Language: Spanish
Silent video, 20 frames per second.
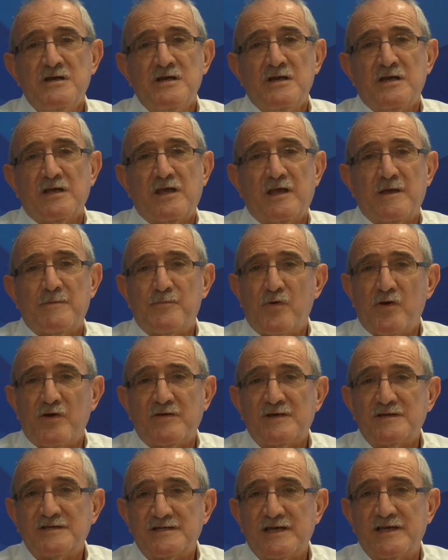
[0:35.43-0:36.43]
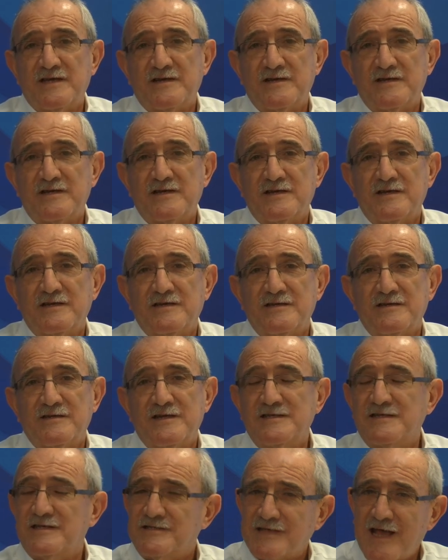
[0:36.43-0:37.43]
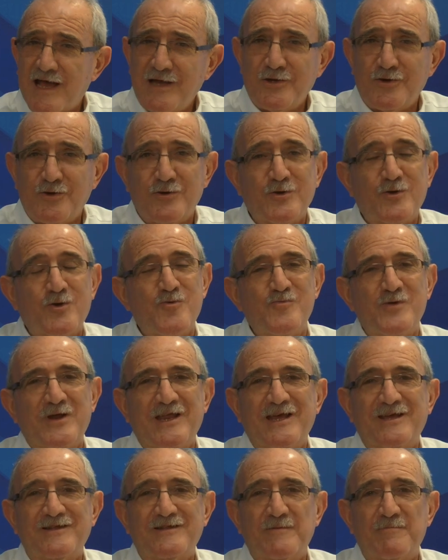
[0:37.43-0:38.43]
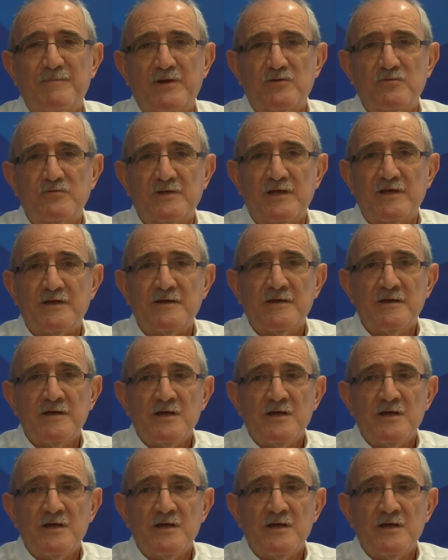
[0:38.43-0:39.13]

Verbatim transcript: que puedan ser eh, necesarios y convenientes para ustedes.